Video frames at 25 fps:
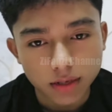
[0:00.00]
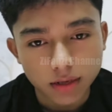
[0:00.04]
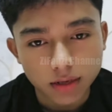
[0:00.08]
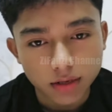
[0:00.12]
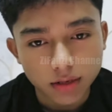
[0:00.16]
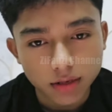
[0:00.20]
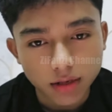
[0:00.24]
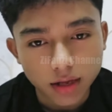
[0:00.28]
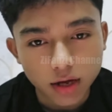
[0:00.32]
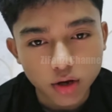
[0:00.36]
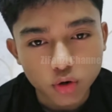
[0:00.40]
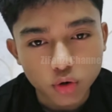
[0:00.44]

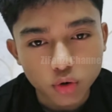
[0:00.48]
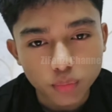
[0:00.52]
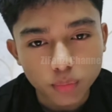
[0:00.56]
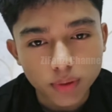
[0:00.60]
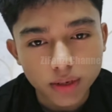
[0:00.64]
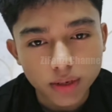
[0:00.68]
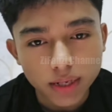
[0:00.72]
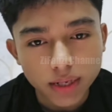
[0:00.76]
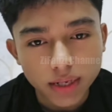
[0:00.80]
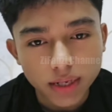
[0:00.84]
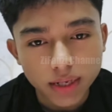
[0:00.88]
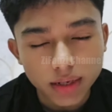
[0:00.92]
ya aku
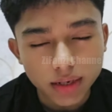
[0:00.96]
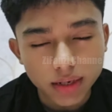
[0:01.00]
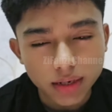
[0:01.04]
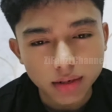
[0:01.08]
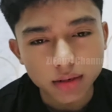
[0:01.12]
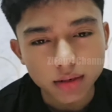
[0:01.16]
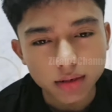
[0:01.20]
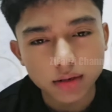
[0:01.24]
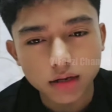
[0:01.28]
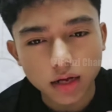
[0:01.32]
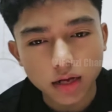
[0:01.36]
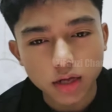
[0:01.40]
beli
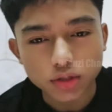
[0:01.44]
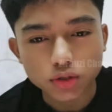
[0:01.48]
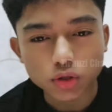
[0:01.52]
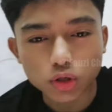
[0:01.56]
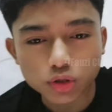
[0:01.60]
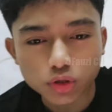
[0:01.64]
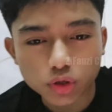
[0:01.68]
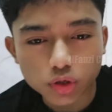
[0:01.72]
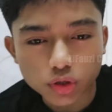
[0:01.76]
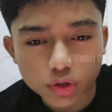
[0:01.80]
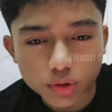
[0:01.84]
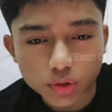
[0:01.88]
ah, sorry
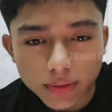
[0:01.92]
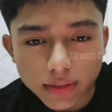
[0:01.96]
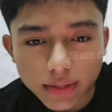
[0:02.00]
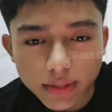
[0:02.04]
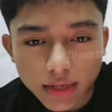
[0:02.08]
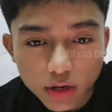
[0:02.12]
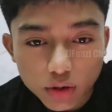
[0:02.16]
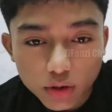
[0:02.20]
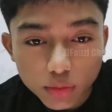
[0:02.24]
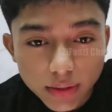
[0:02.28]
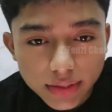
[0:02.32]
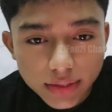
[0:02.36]
sorry
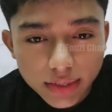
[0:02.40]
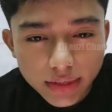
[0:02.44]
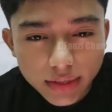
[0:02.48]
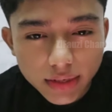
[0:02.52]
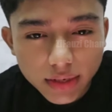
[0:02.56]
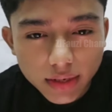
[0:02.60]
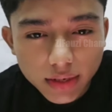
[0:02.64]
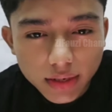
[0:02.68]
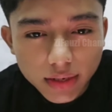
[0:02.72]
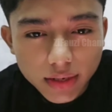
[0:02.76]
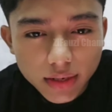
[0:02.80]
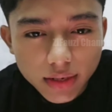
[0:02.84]
bentar aku bacain
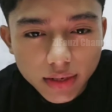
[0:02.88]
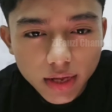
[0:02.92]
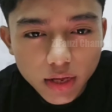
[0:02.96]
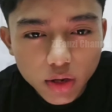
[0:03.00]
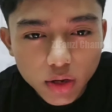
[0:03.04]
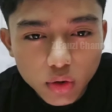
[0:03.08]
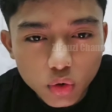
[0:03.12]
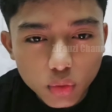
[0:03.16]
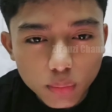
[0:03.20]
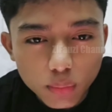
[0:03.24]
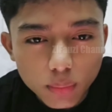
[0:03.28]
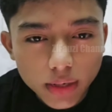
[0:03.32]
ya ya
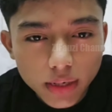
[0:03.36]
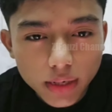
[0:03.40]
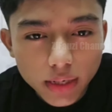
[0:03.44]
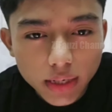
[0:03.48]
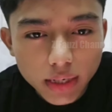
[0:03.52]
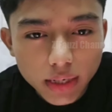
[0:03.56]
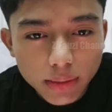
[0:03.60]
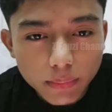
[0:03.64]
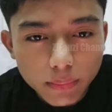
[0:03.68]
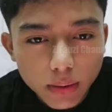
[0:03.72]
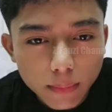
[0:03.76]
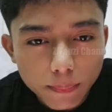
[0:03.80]
aku
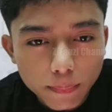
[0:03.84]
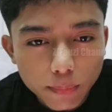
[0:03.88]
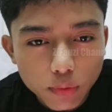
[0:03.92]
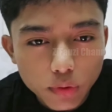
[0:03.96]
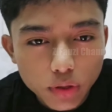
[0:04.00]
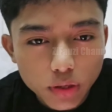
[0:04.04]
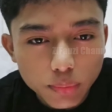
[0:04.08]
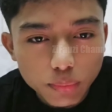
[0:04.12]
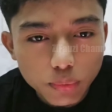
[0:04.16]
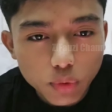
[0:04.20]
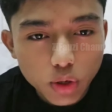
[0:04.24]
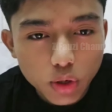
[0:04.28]
beli 50
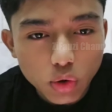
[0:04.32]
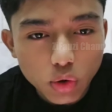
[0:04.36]
ribuan